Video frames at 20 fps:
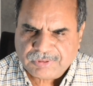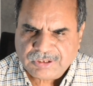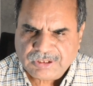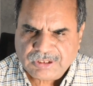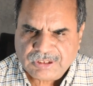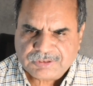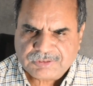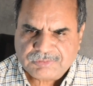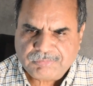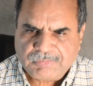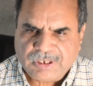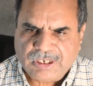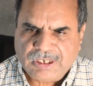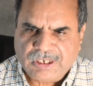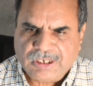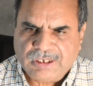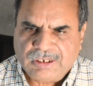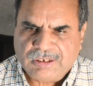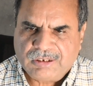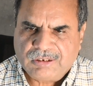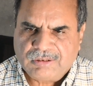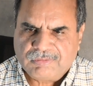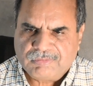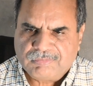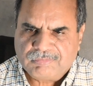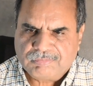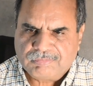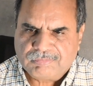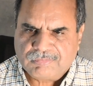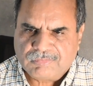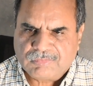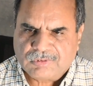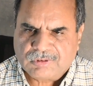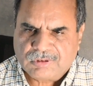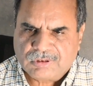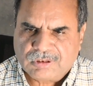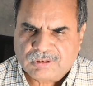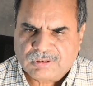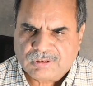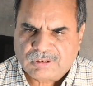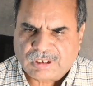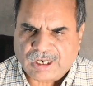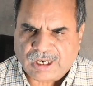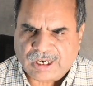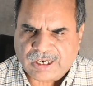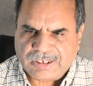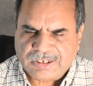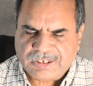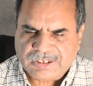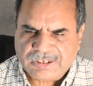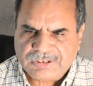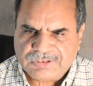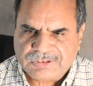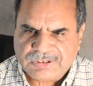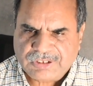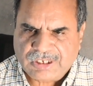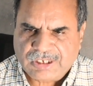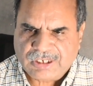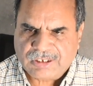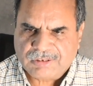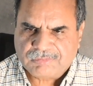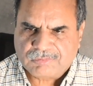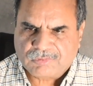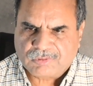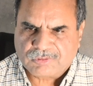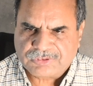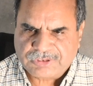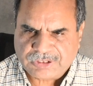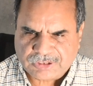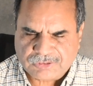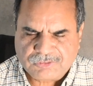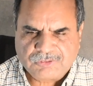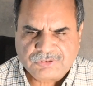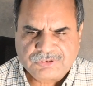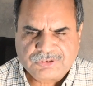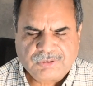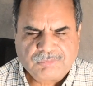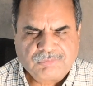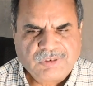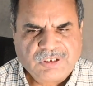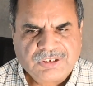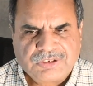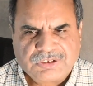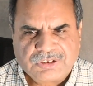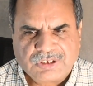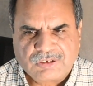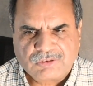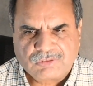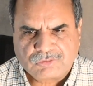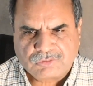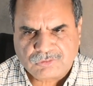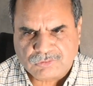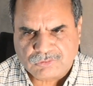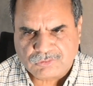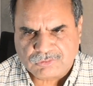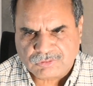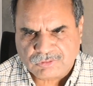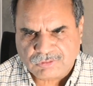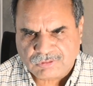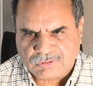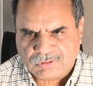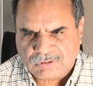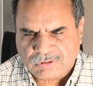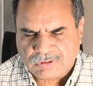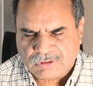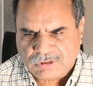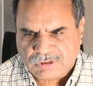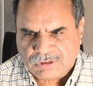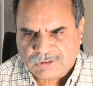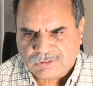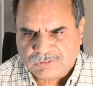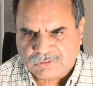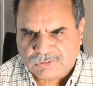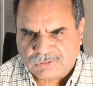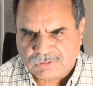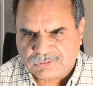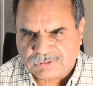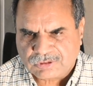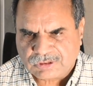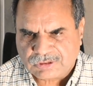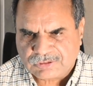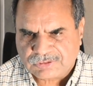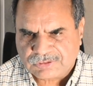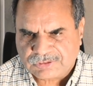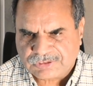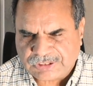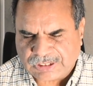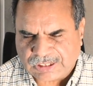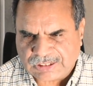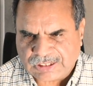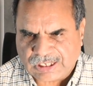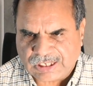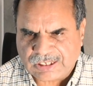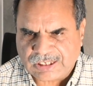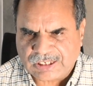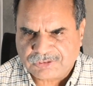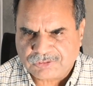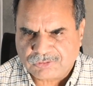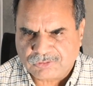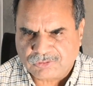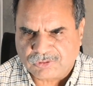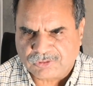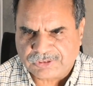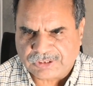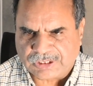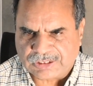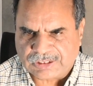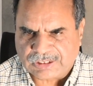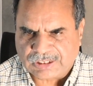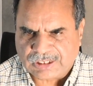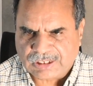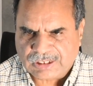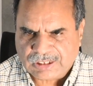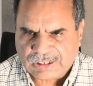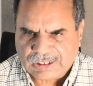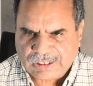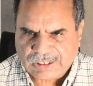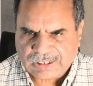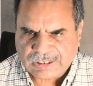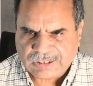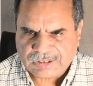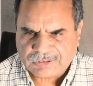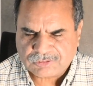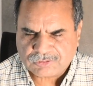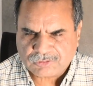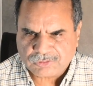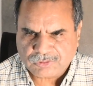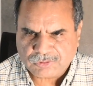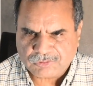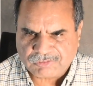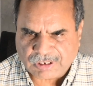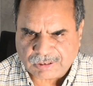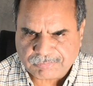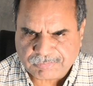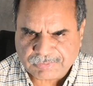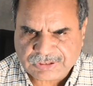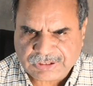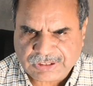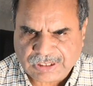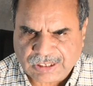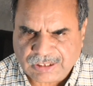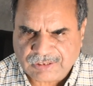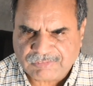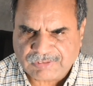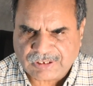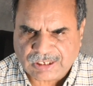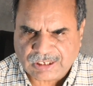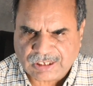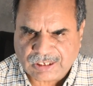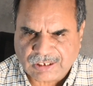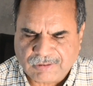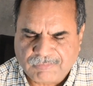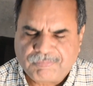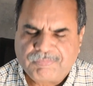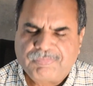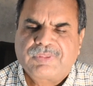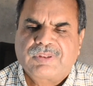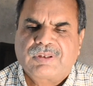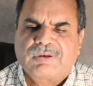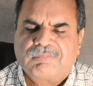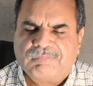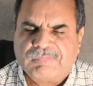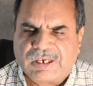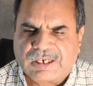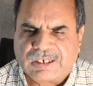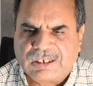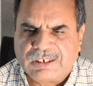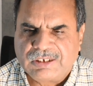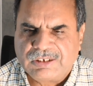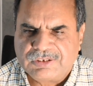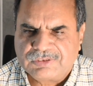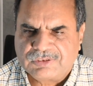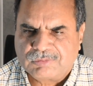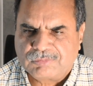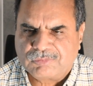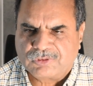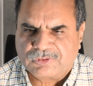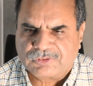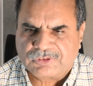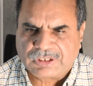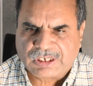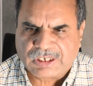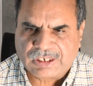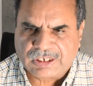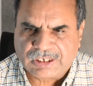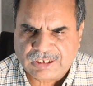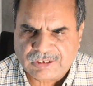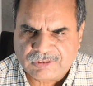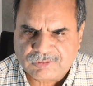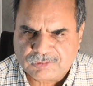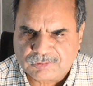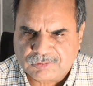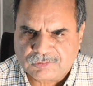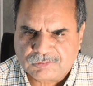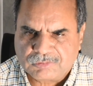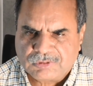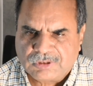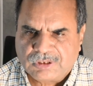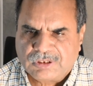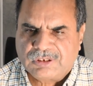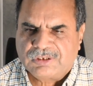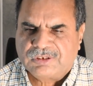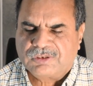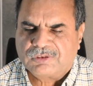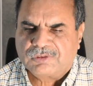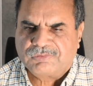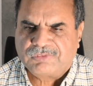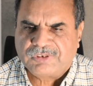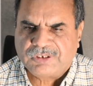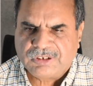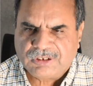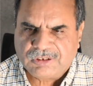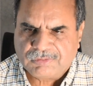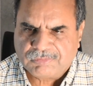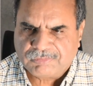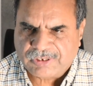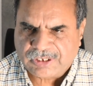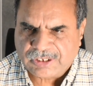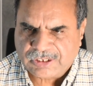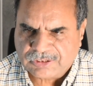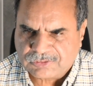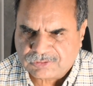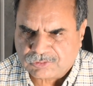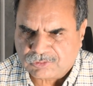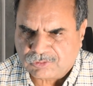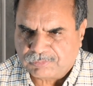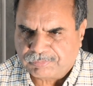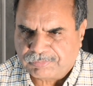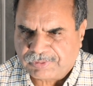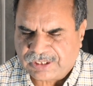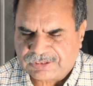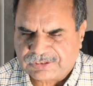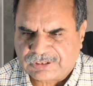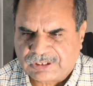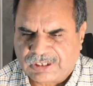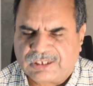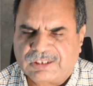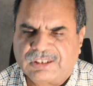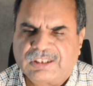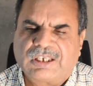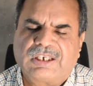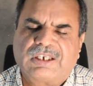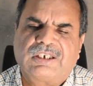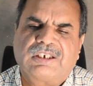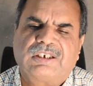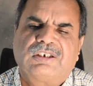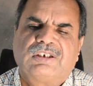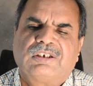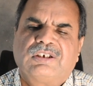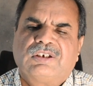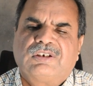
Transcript: पीनस में आर्टरी से सेक्सुअल स्टिमुलेशन खून तो ज़्यादा आना शुरू हो जाता है लेकिन इसको जो वापस जाने वाला मैकानिज़म होता है जो वेंस को प्रेस करता है